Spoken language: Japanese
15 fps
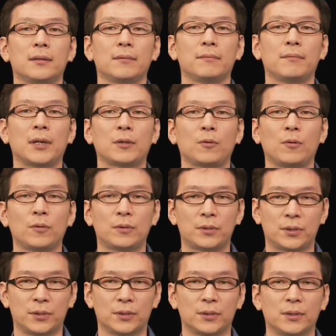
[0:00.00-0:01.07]

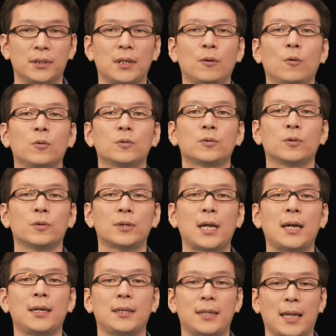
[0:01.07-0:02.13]
マトロックス日本総
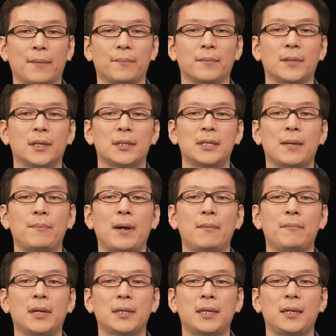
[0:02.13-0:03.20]
代理店
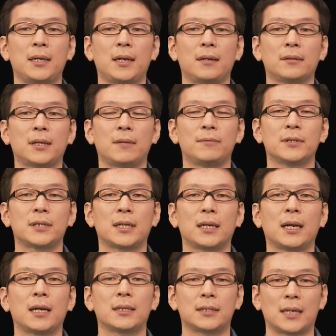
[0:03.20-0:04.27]
ジャパンマテリアル株
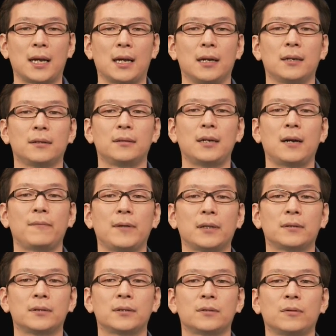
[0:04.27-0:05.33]
式会社
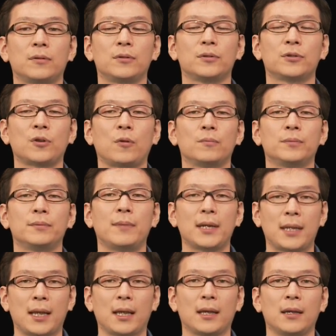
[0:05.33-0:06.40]
グラフィックスソリューション部
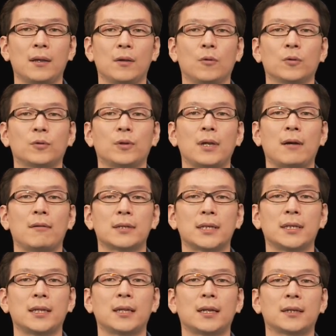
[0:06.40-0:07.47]
までお問い合わ
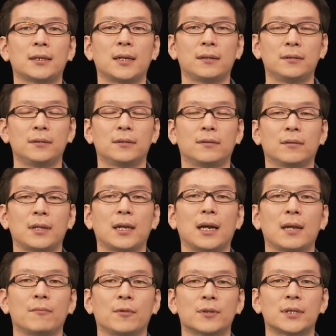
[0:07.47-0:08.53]
せいただきたくお願
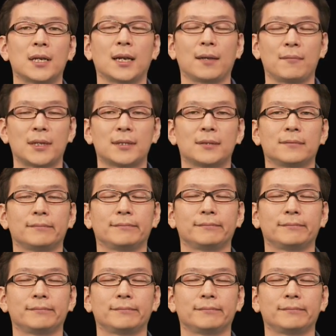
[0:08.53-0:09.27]
い申し上げます。